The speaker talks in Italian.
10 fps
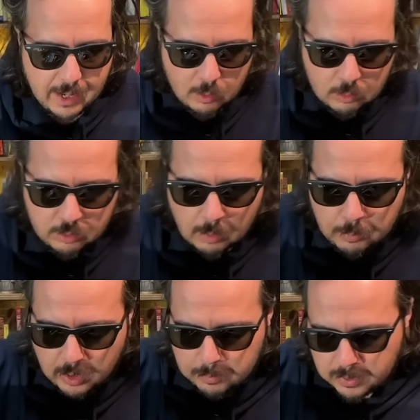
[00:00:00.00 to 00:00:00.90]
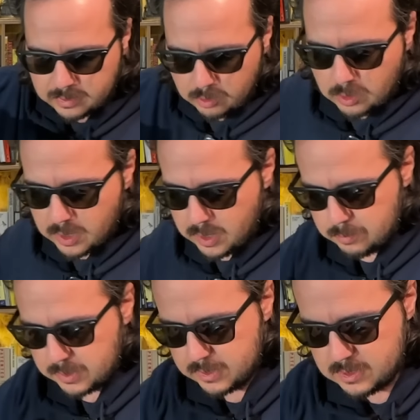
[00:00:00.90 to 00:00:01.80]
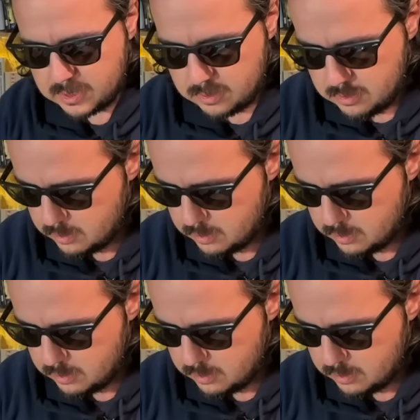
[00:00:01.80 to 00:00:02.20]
un sapore particolare perché c'è